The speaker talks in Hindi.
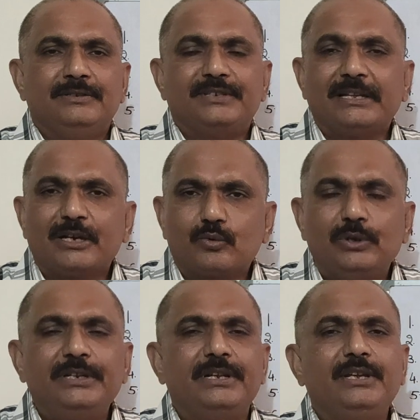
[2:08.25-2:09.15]
ज्यादा
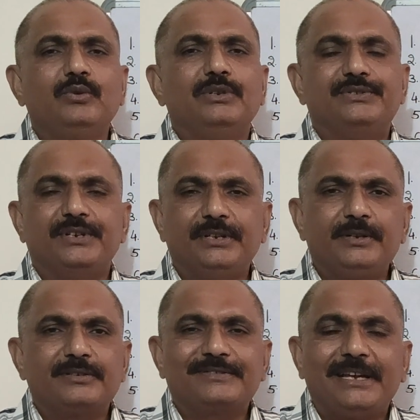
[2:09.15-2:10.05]
खुली नहीं होनी
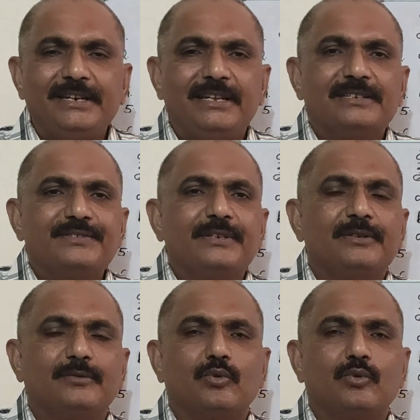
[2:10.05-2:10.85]
चाहिए सही ढंग से